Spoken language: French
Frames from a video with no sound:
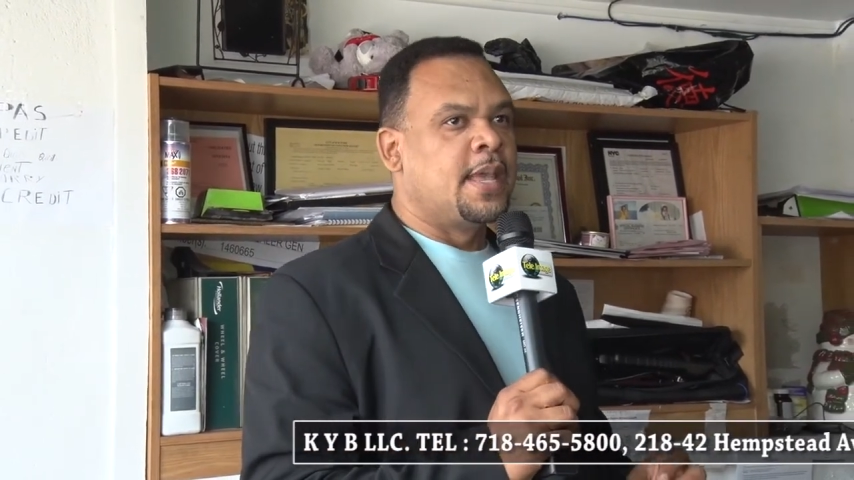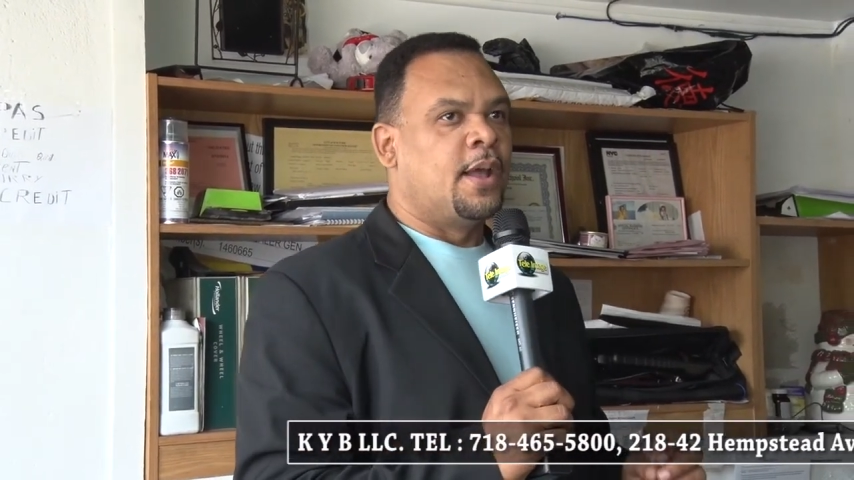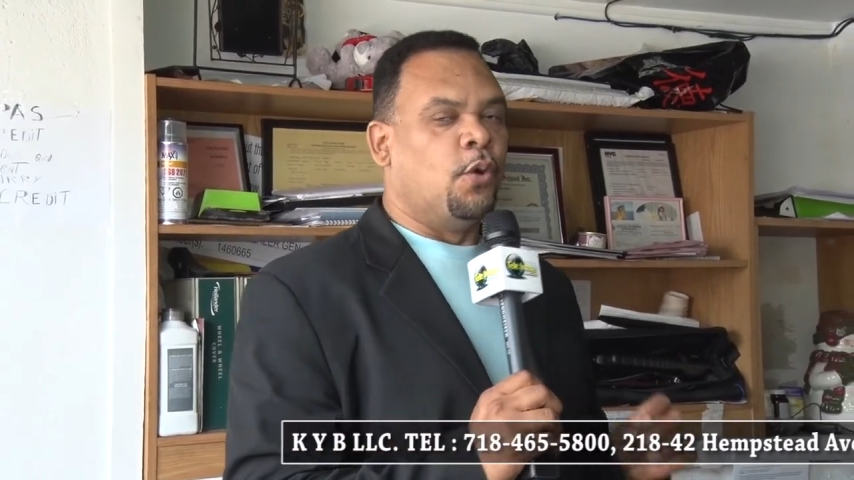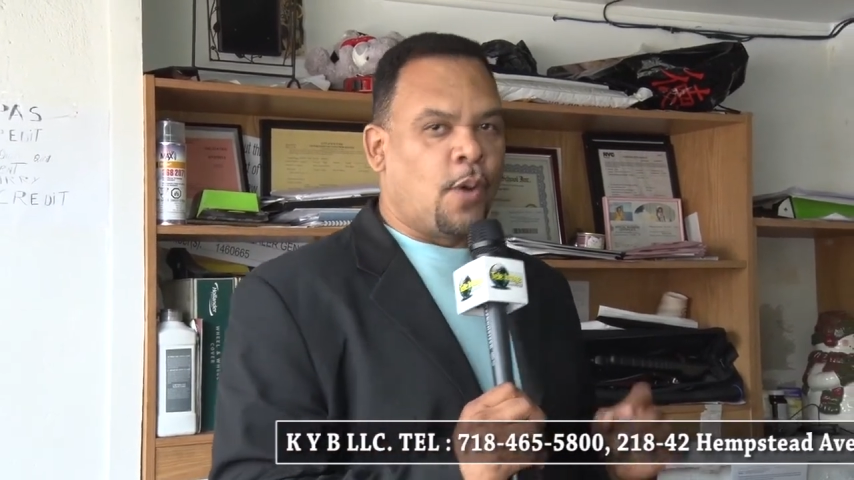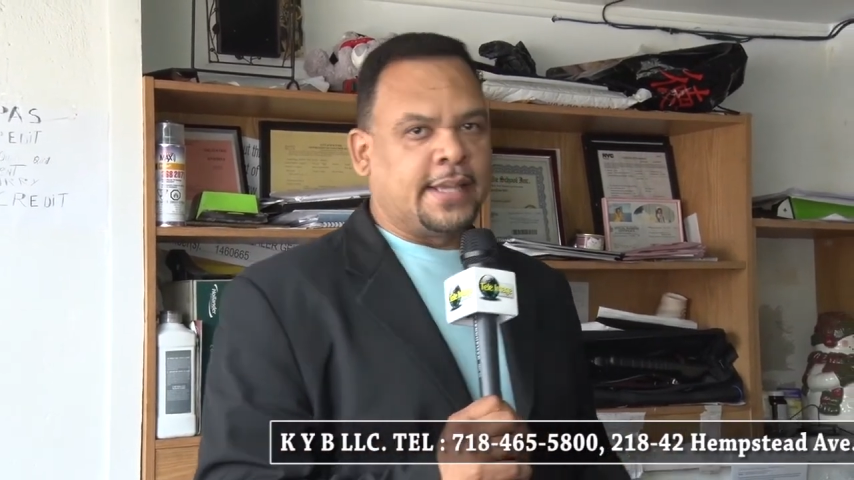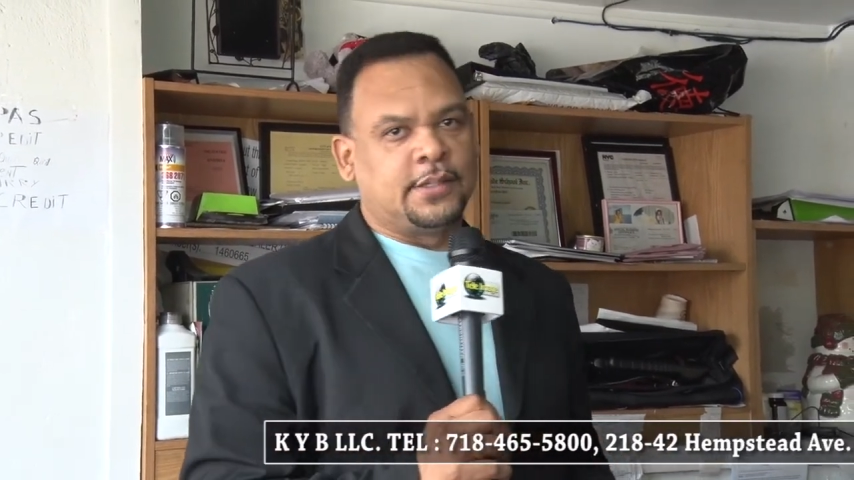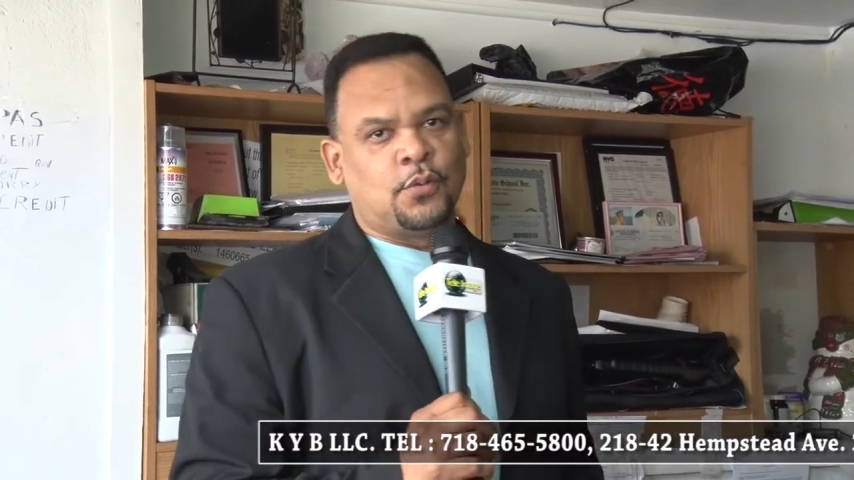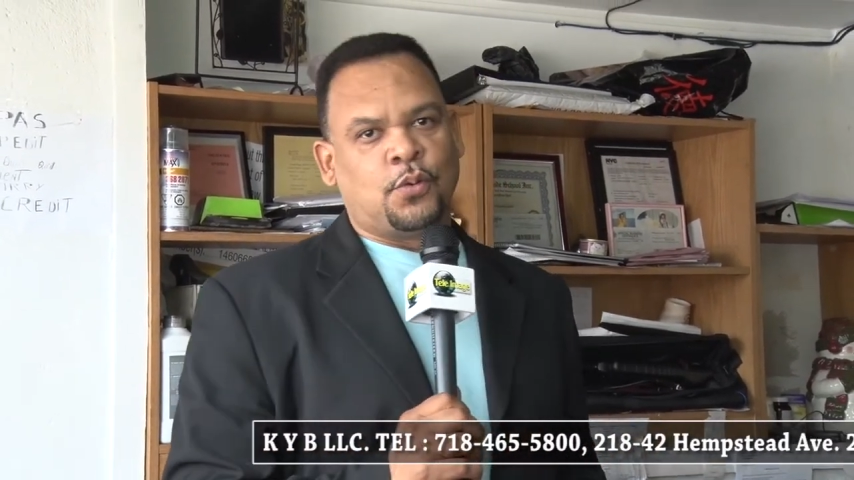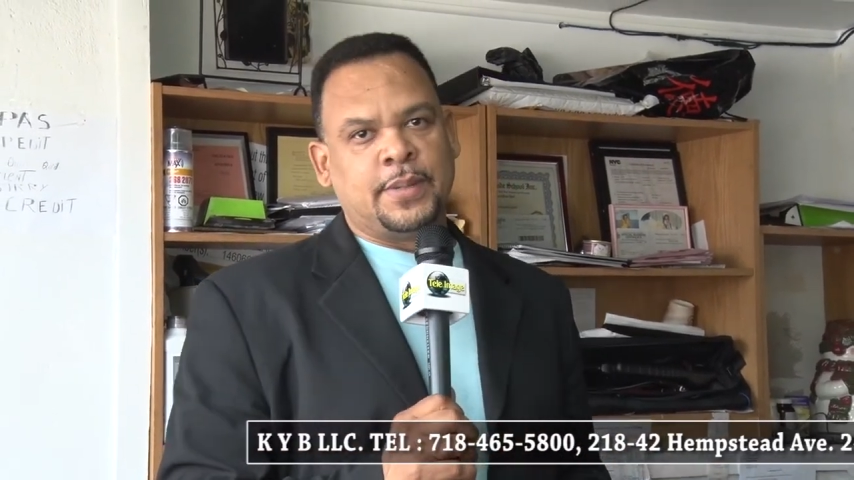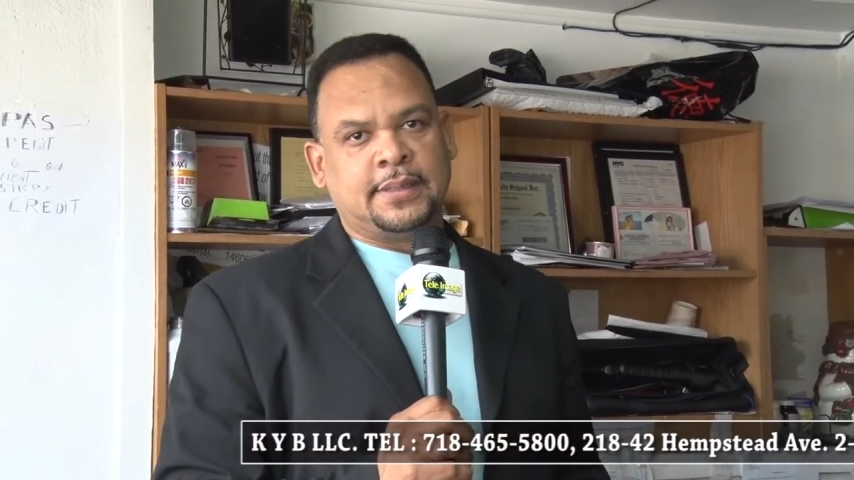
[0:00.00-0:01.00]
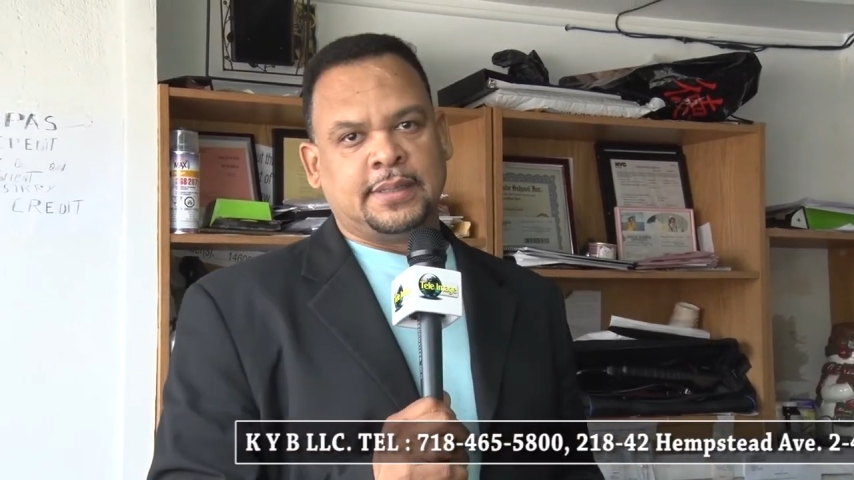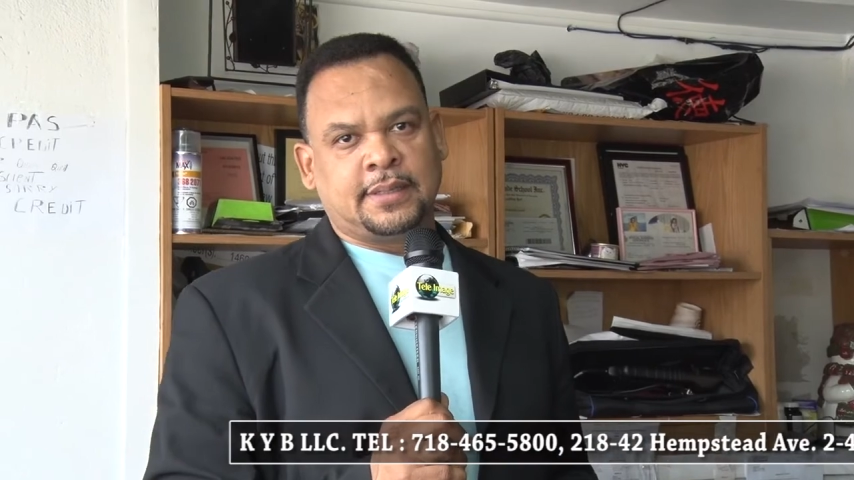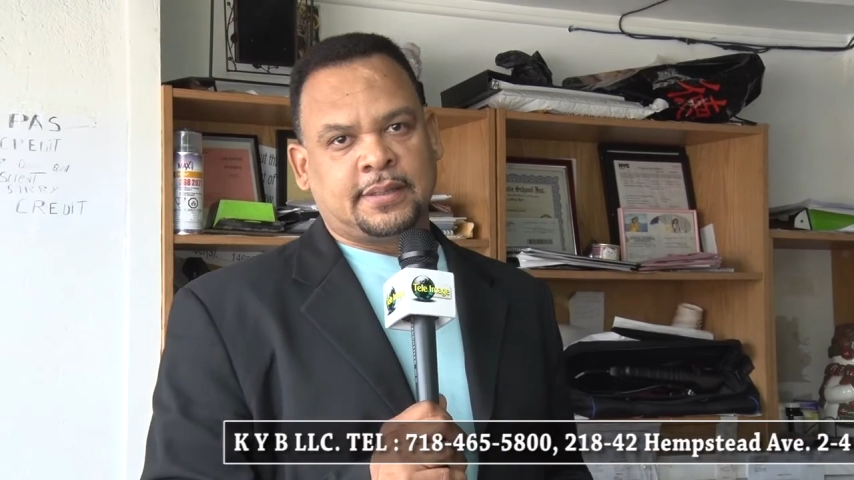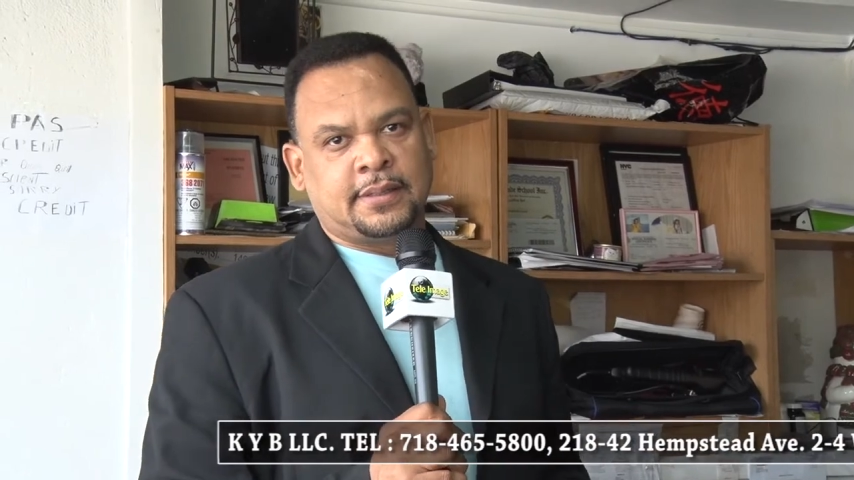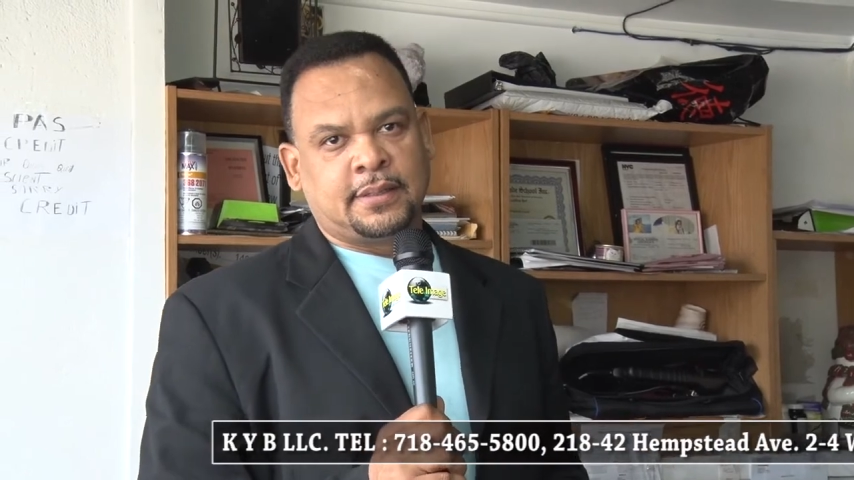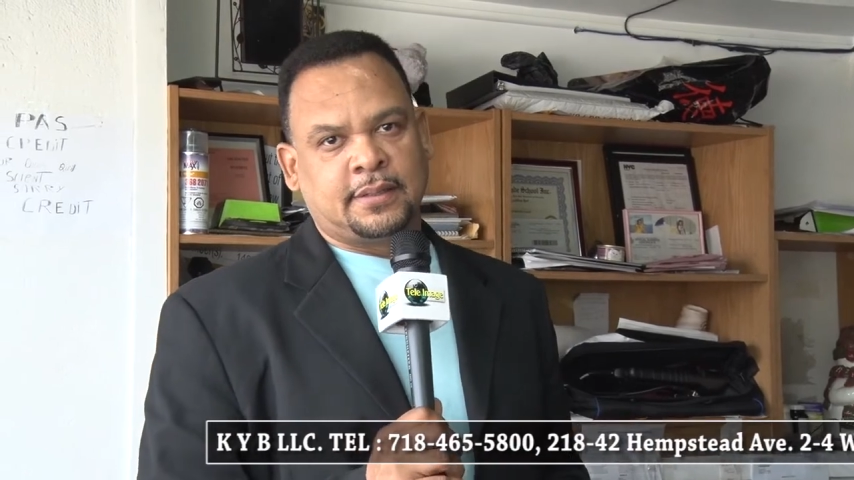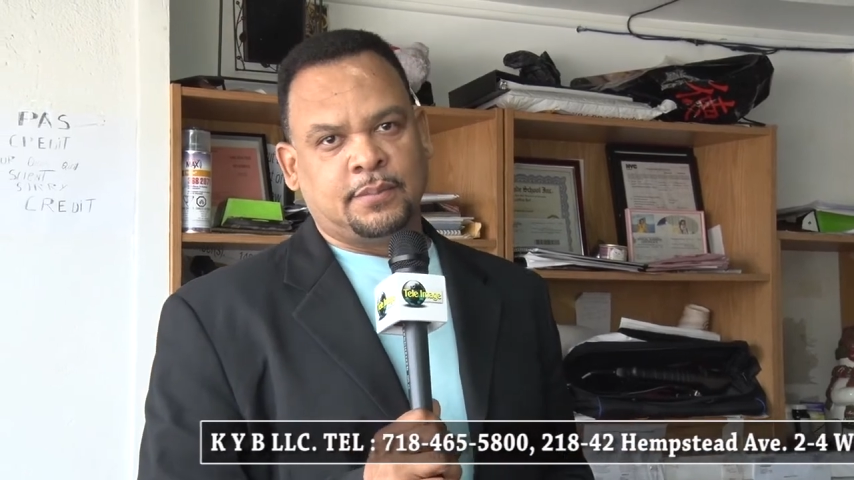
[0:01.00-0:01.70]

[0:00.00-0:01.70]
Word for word: Loin ici on vont business,